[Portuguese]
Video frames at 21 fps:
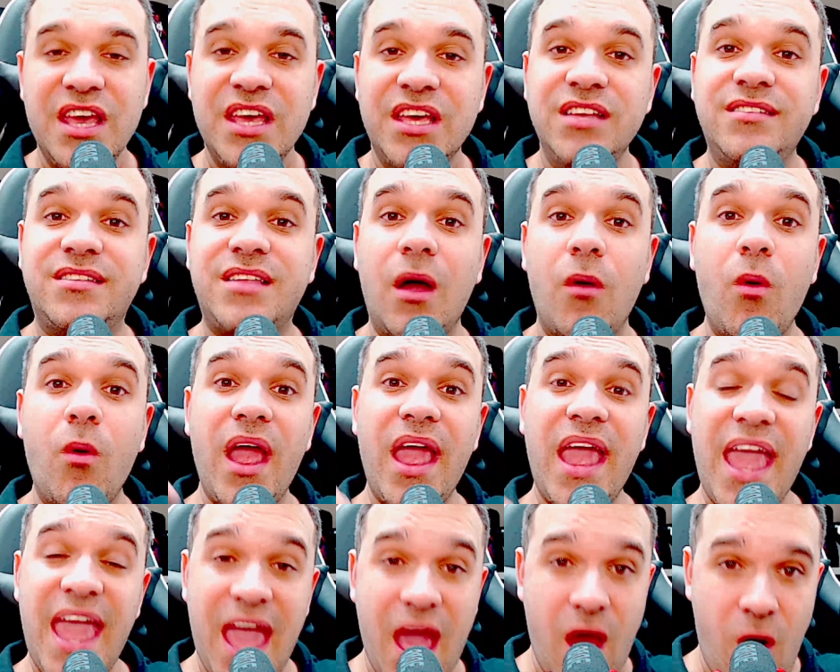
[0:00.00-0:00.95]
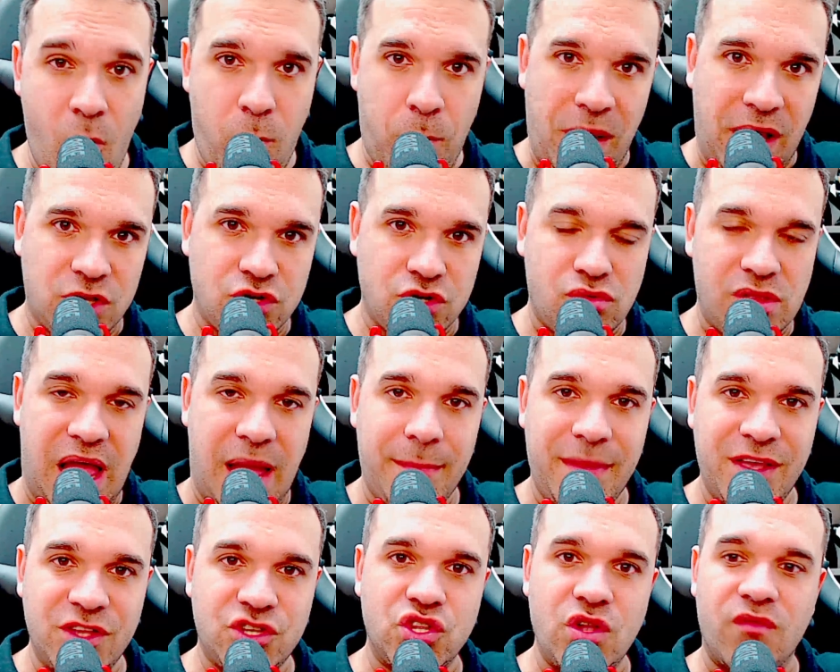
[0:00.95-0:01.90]
Então, eu
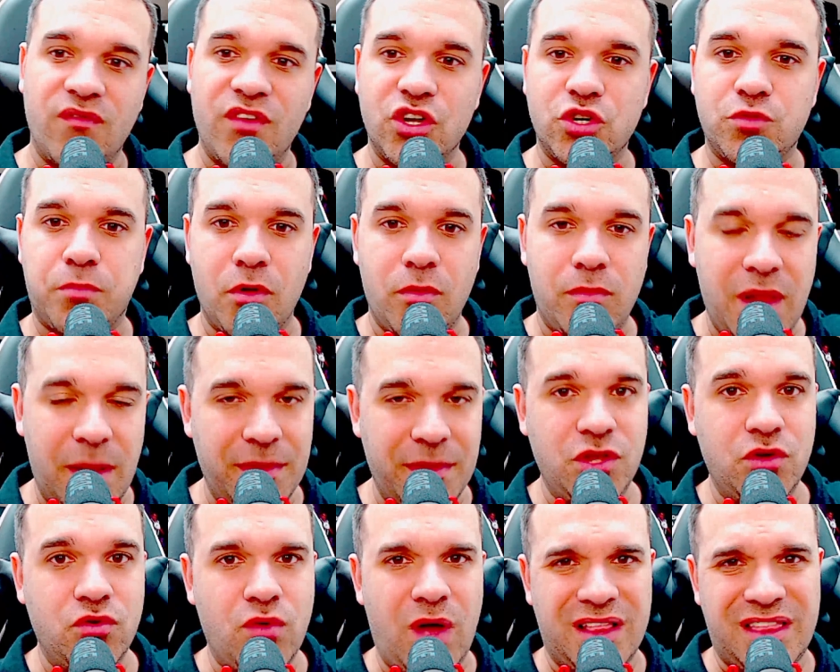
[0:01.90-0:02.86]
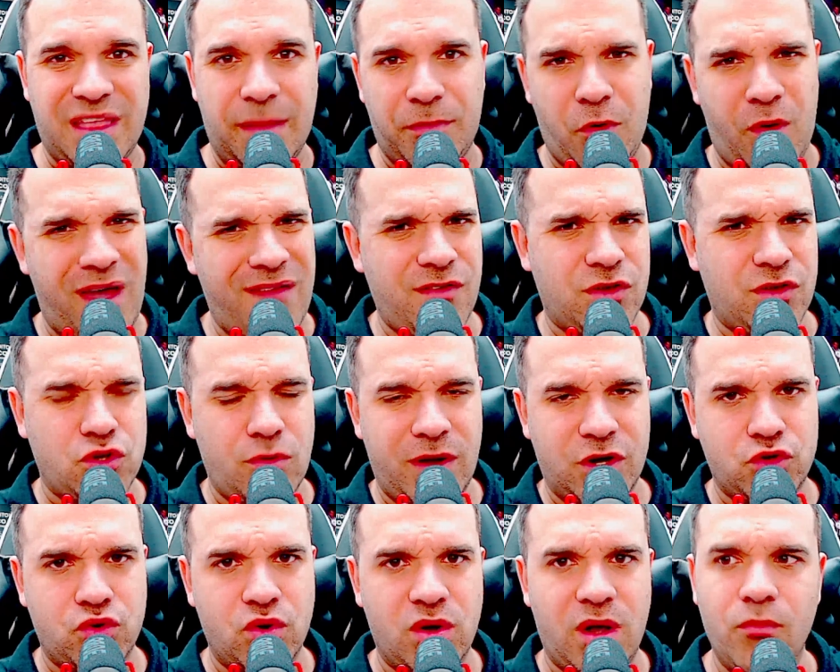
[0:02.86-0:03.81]
particularmente não vejo problema nenhum, até porque o Everson
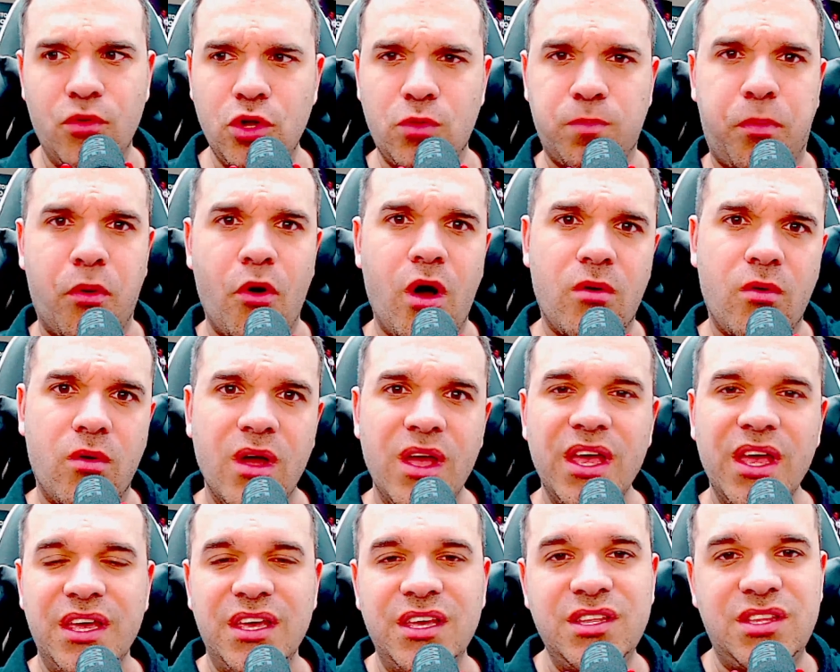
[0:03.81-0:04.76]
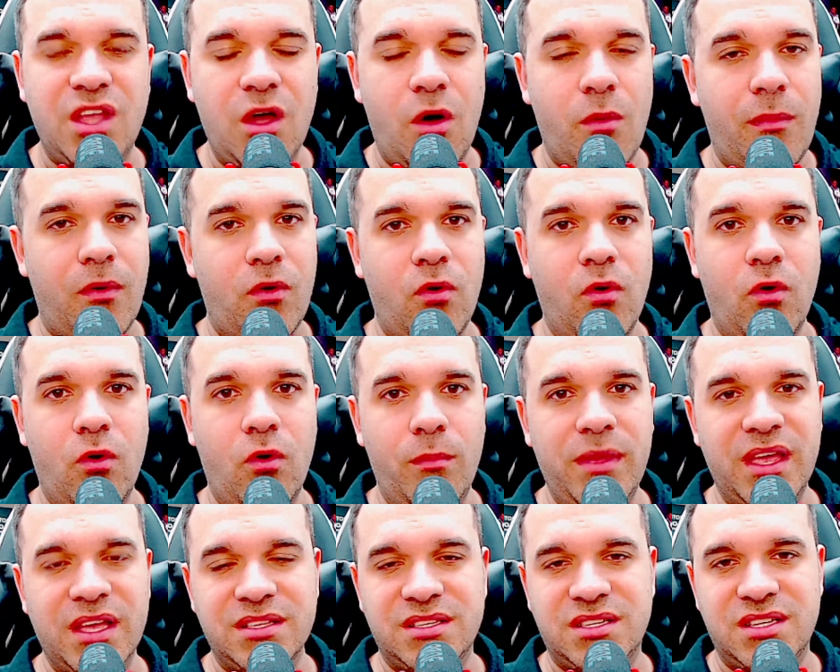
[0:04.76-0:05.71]
machuca muito pouco, em ter o, o
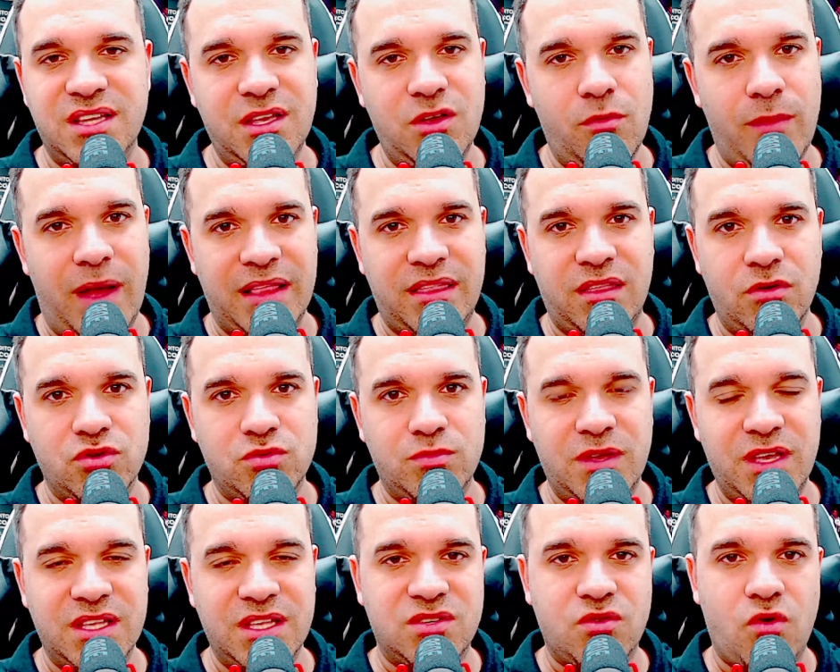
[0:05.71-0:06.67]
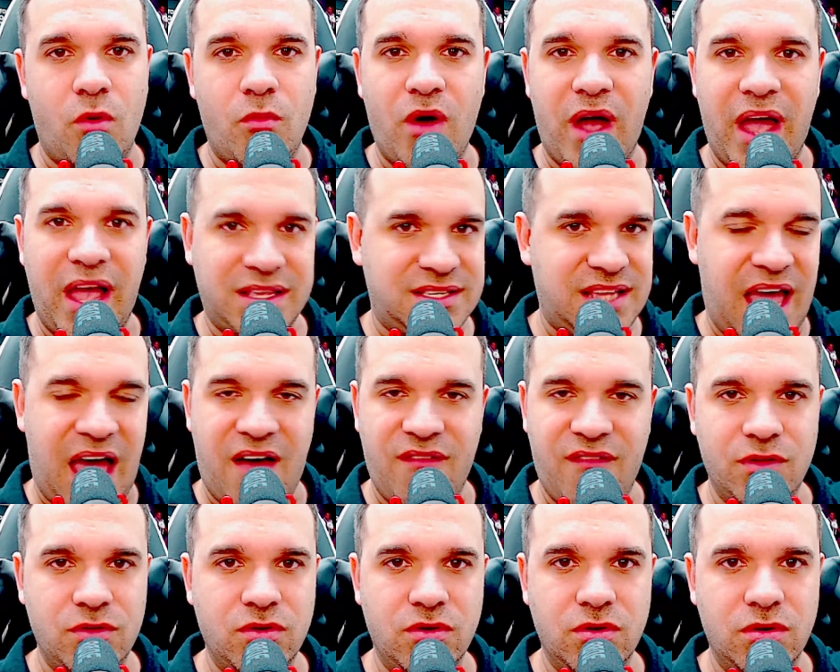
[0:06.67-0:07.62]
Mendes aí, o Matheus Mendes, como
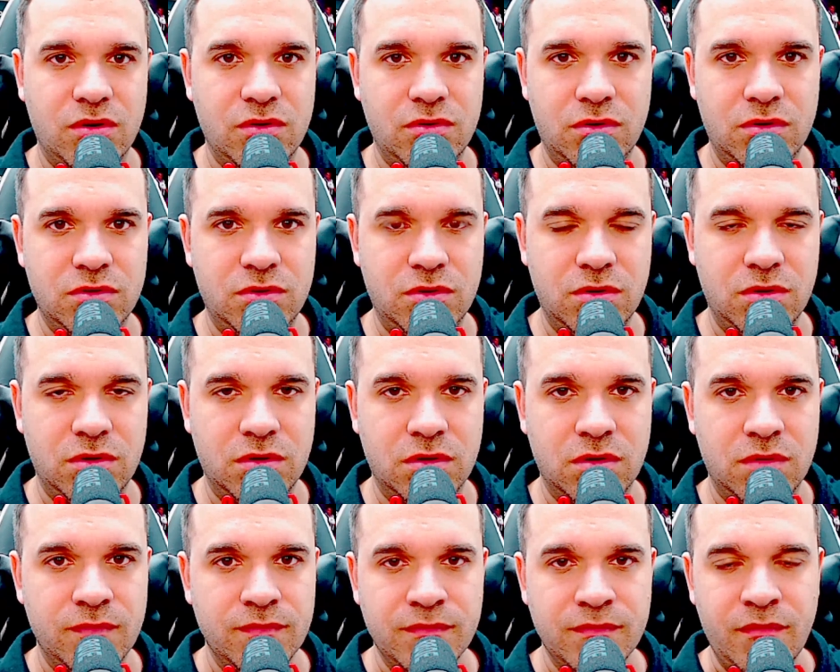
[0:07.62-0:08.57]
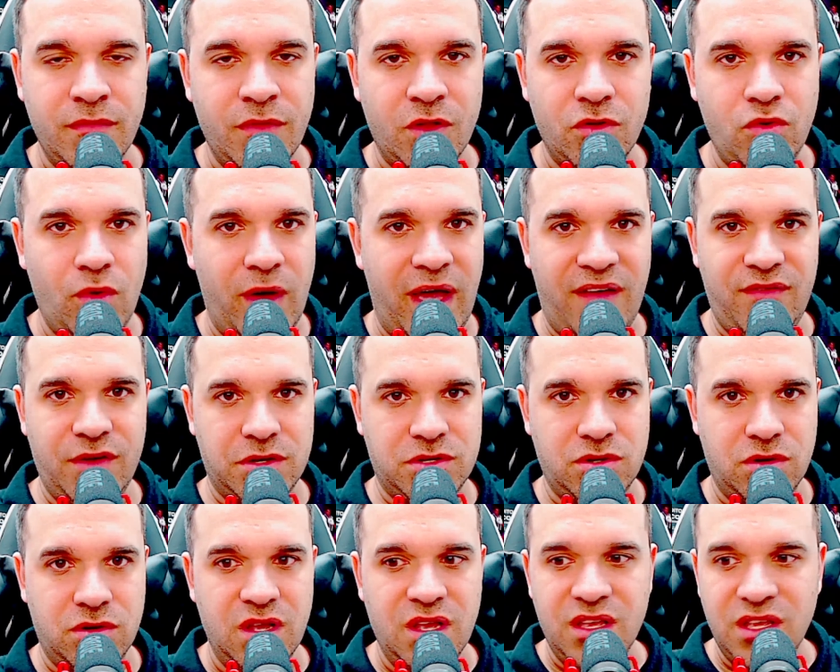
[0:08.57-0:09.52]
reserva do, do, do, do,
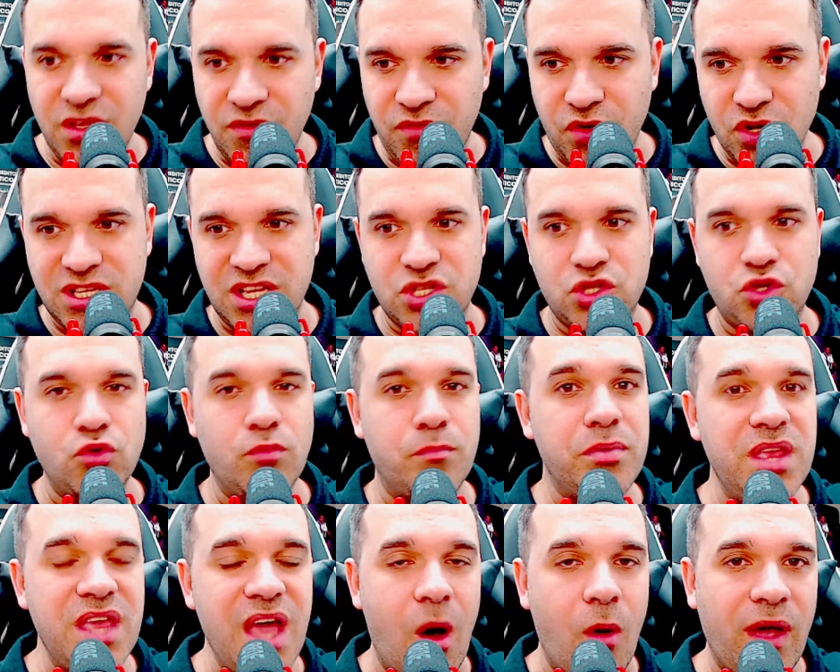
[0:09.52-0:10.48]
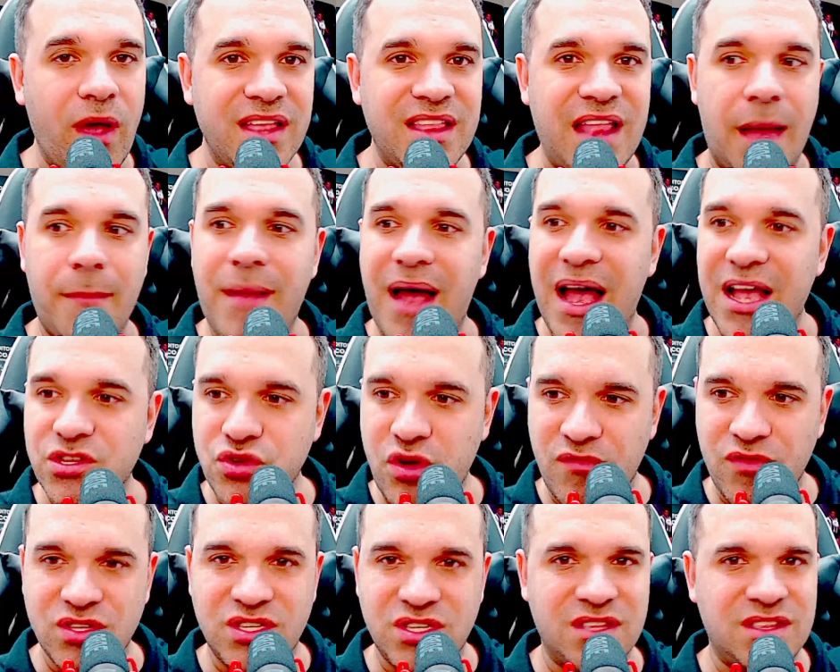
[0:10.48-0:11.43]
Everson. E você subir alguém da base,
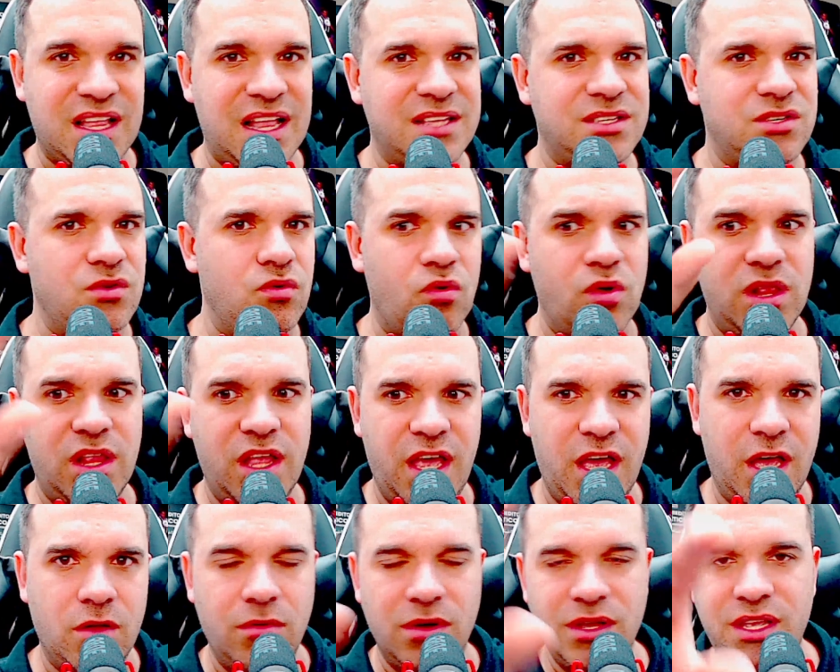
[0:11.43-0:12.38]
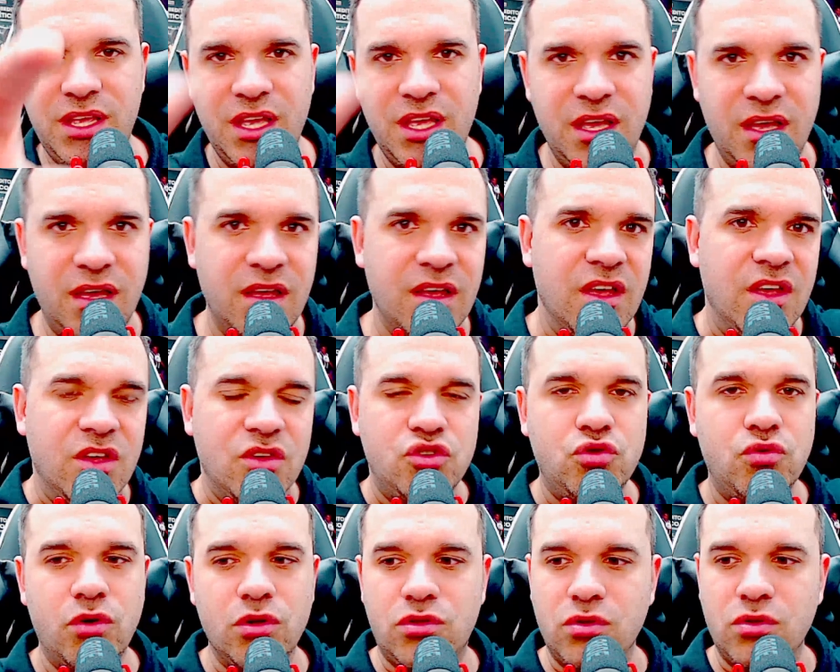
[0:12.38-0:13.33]
ou você trazer um goleiro aí
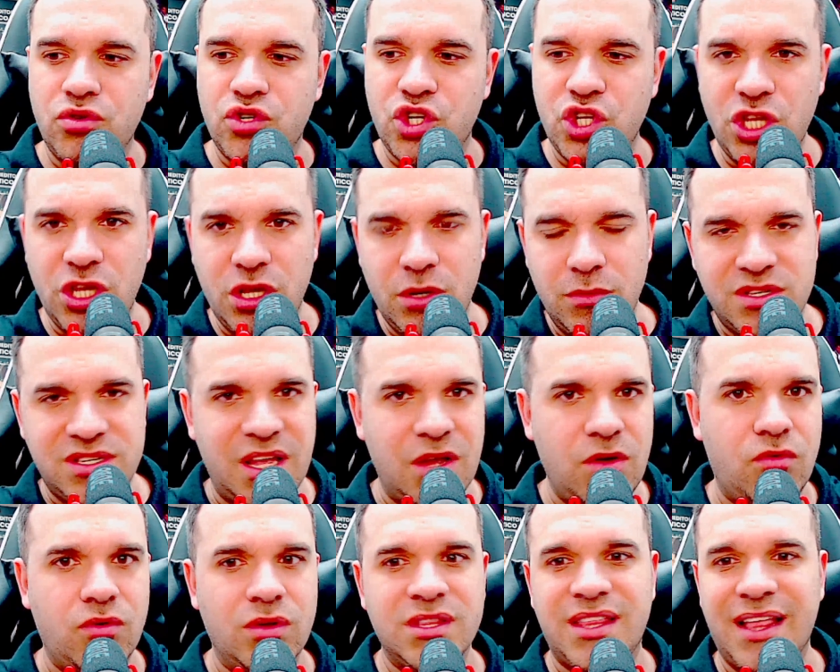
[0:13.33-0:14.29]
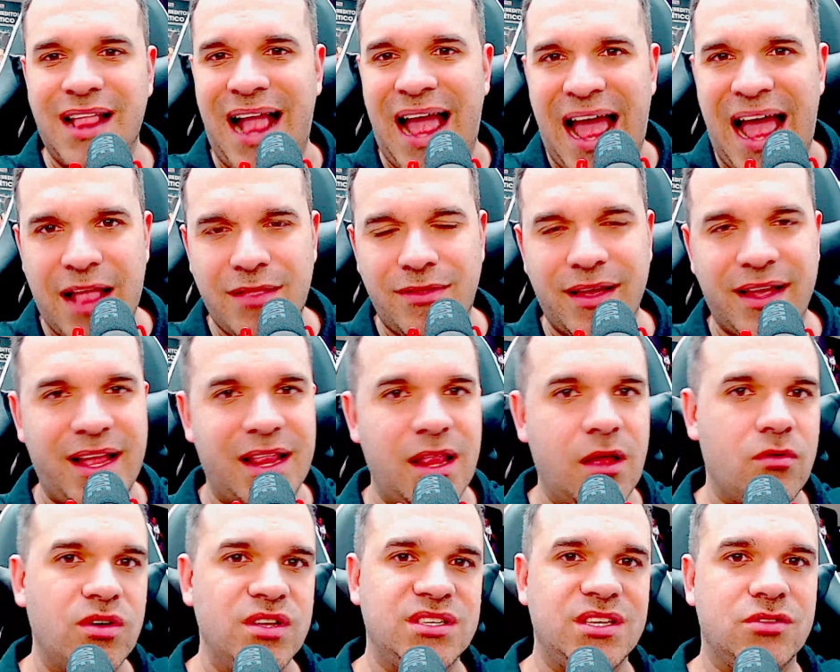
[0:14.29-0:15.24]
de um outro time que sem contrato, aquela
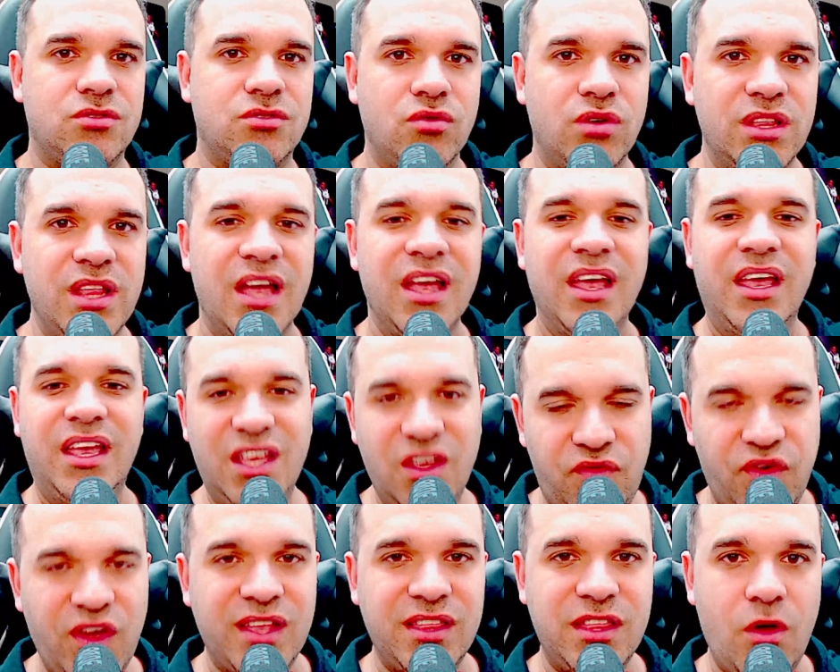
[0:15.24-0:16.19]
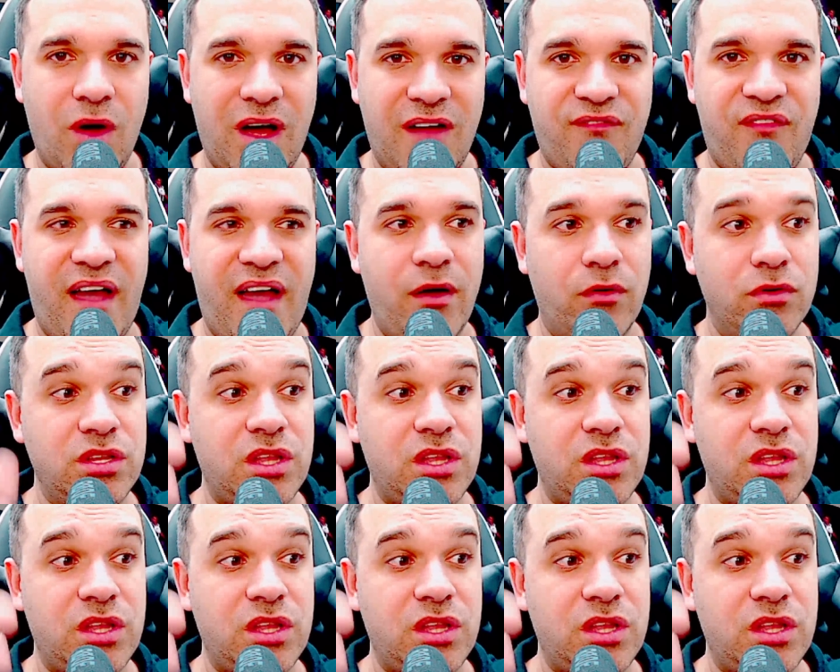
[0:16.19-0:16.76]
coisa toda, e vender o Rafael.